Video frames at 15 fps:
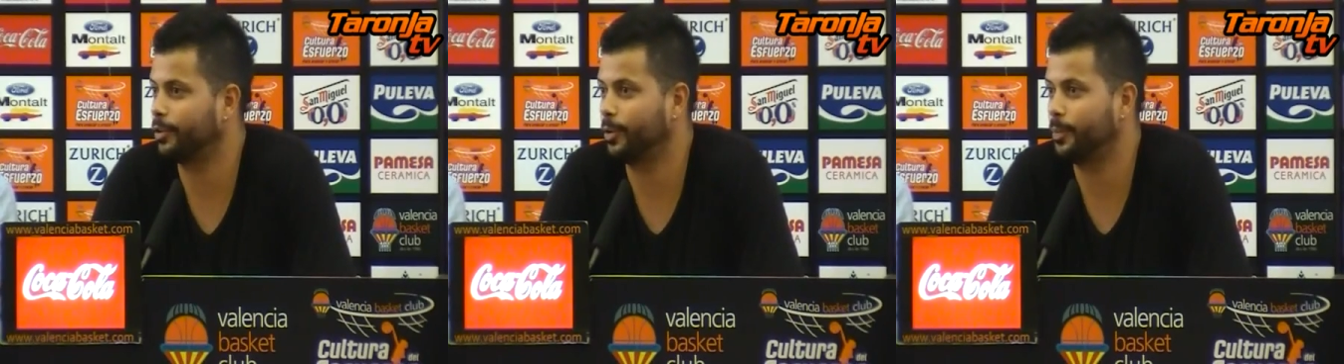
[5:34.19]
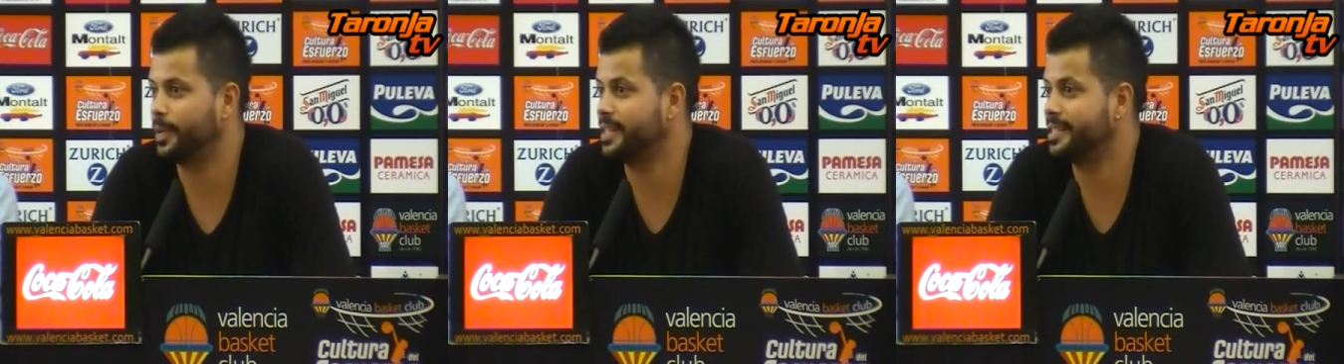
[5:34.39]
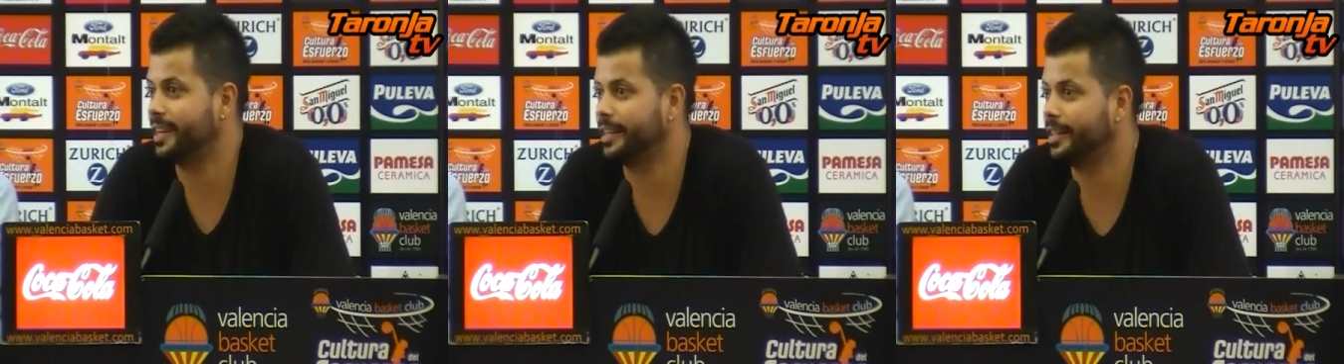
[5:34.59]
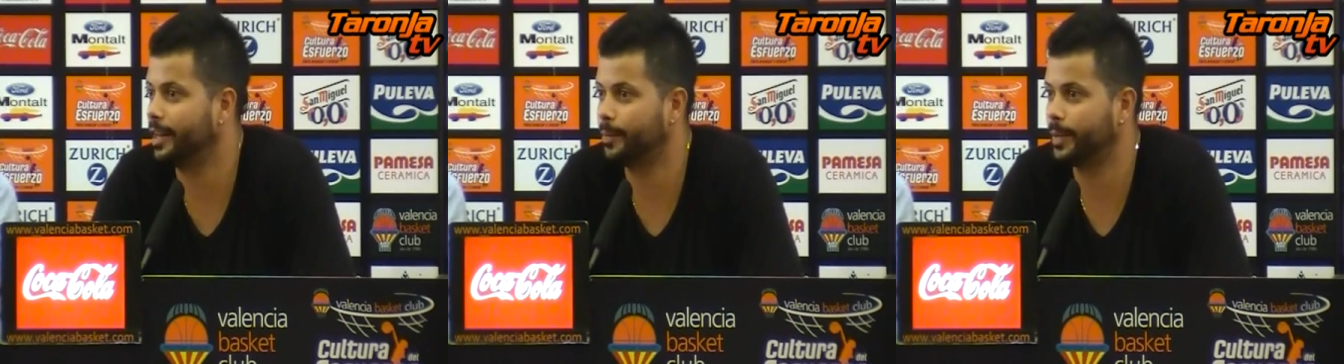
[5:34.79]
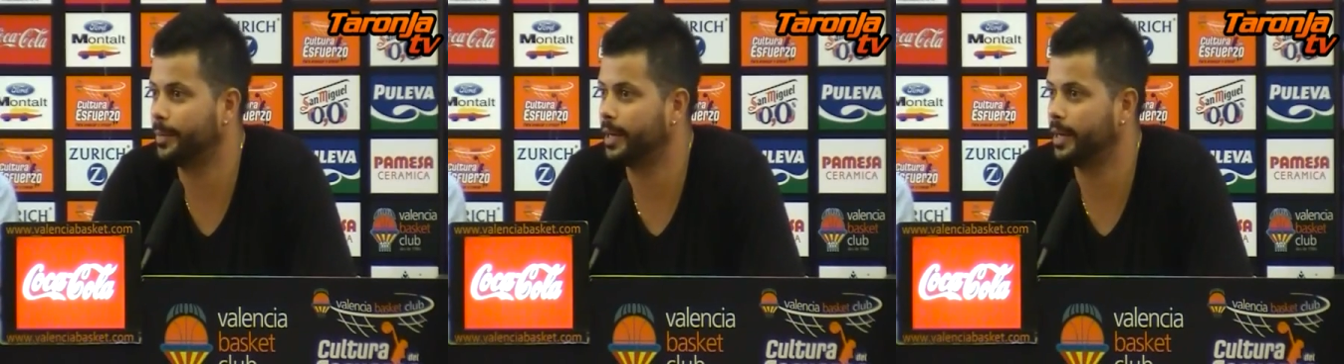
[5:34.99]
Cuando pise ahí
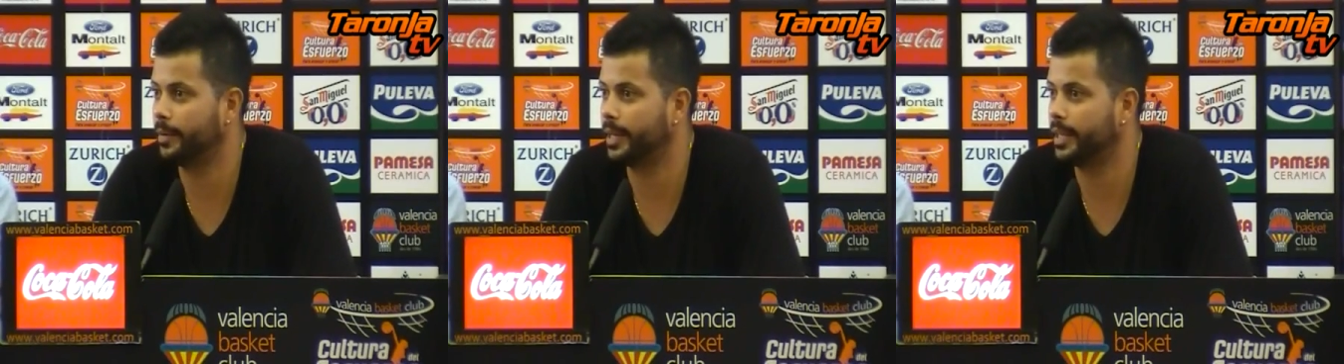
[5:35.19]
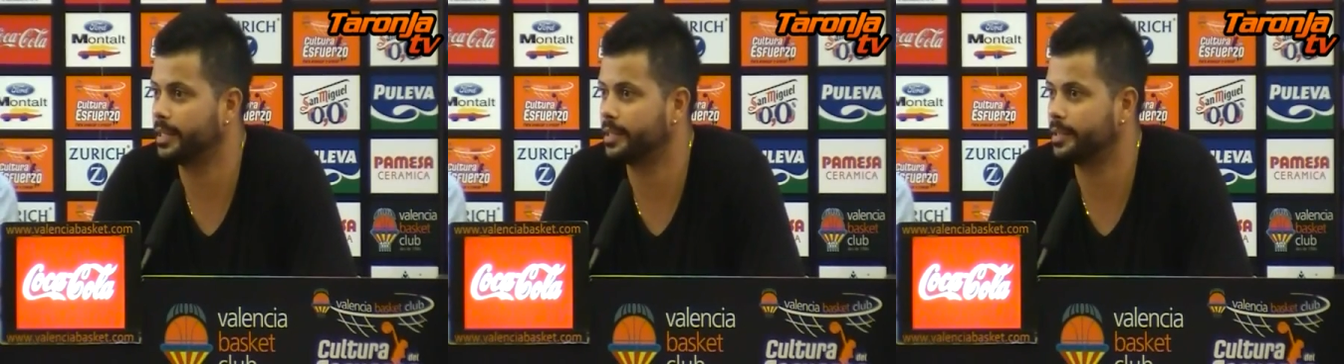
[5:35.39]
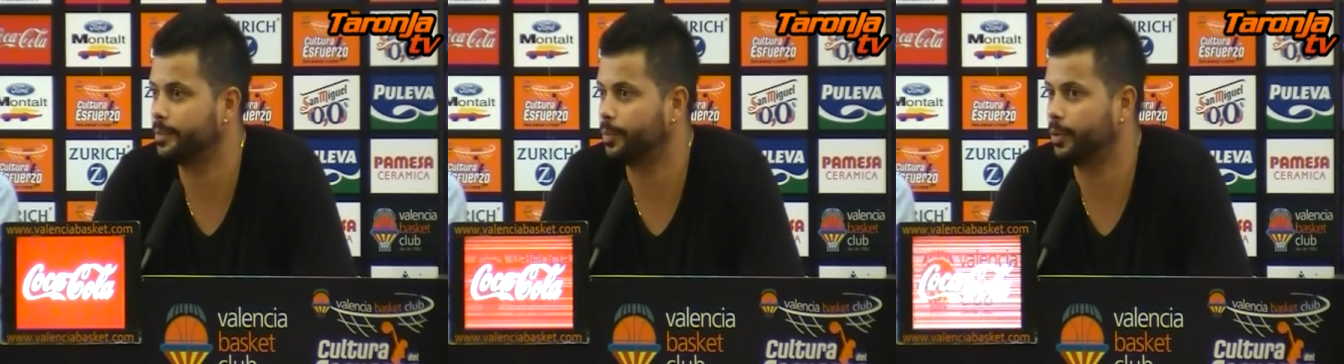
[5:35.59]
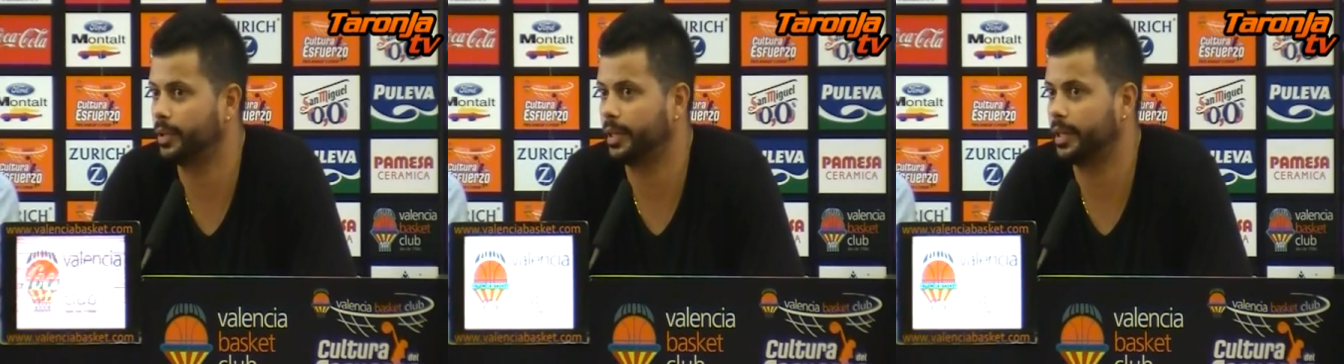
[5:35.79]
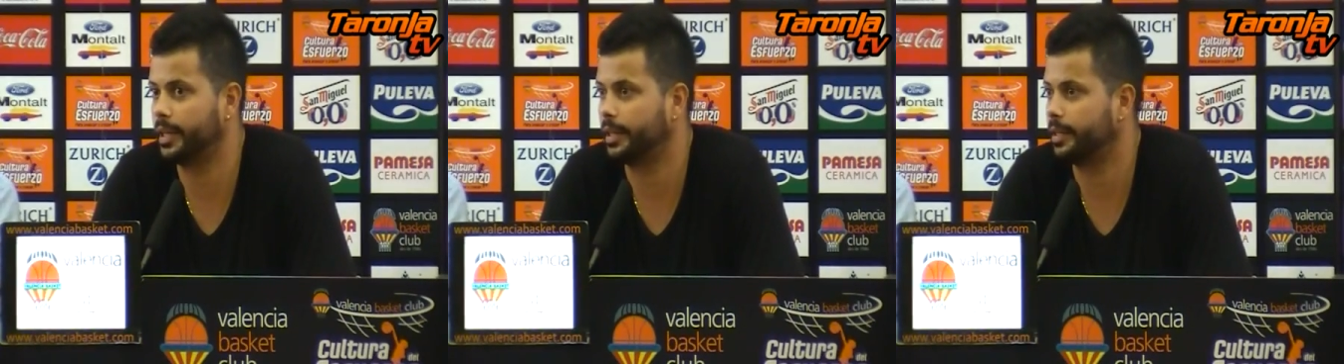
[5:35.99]
la primera vez
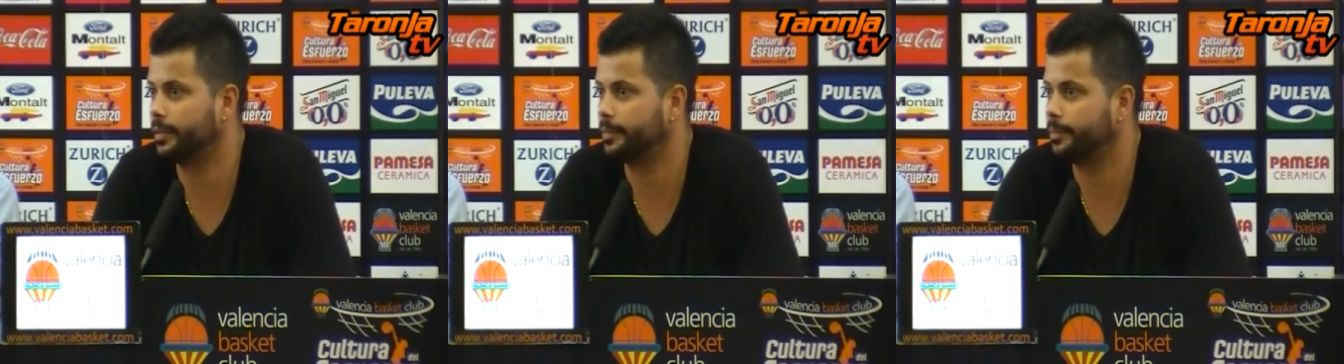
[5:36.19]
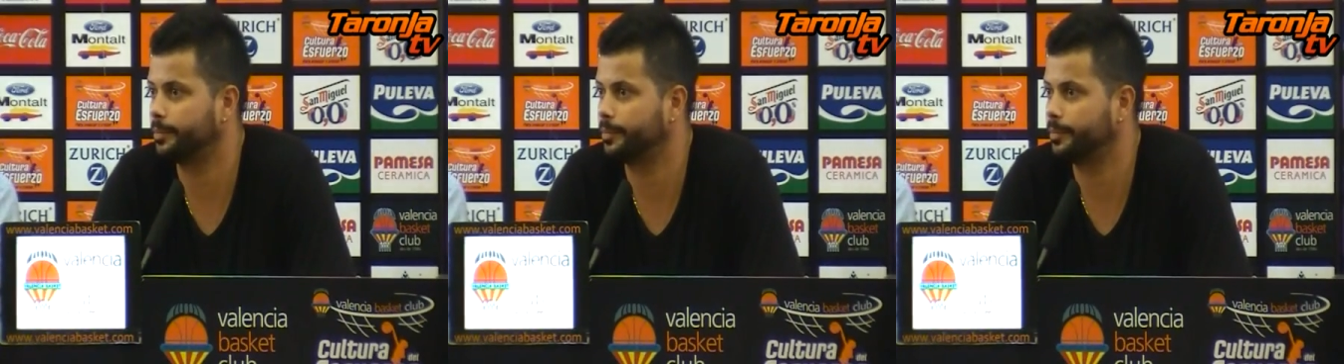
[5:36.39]
podré,